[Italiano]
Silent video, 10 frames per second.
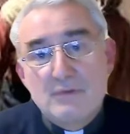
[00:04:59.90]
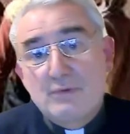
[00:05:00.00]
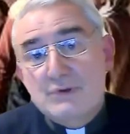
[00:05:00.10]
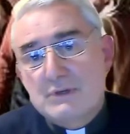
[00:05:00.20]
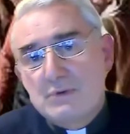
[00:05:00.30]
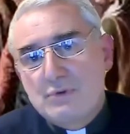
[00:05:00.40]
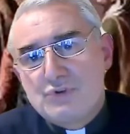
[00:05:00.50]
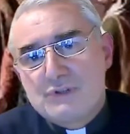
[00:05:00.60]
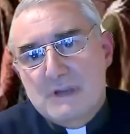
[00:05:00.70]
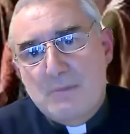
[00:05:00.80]
Forse noi
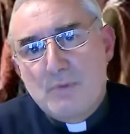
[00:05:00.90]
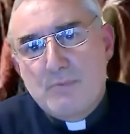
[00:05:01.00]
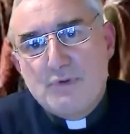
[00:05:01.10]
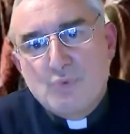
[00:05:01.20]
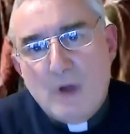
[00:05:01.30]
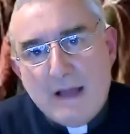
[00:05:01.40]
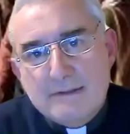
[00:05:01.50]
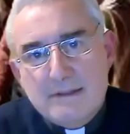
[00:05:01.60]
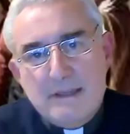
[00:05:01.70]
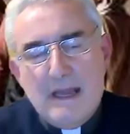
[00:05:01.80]
ci siamo
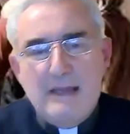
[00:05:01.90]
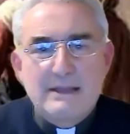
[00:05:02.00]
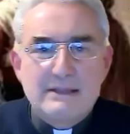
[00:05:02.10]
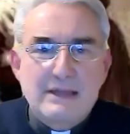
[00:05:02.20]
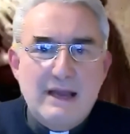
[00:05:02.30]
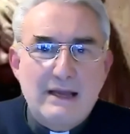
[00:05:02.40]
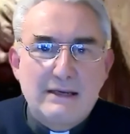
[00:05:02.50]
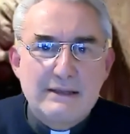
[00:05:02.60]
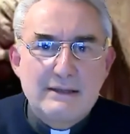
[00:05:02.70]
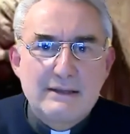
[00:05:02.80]
abituati al
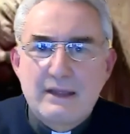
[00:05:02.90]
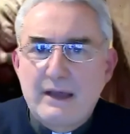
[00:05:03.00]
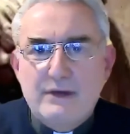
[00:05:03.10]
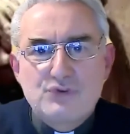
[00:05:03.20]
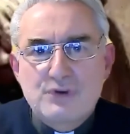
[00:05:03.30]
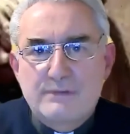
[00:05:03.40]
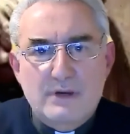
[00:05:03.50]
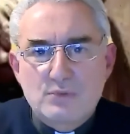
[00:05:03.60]
Natale, a ricevere